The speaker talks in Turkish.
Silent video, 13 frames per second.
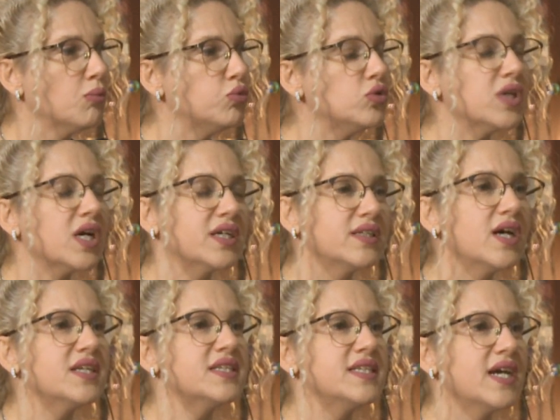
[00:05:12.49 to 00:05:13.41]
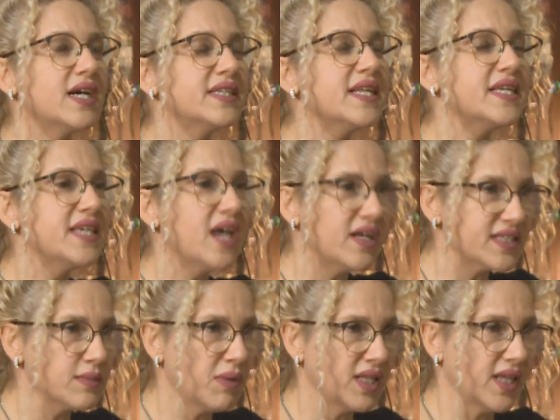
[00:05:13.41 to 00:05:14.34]
bunlar daha ziyade
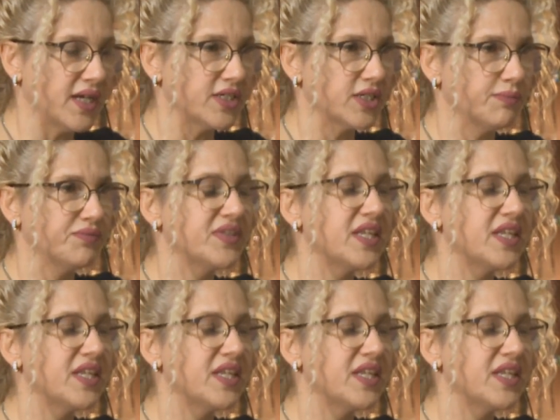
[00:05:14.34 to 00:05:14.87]
yazmalar,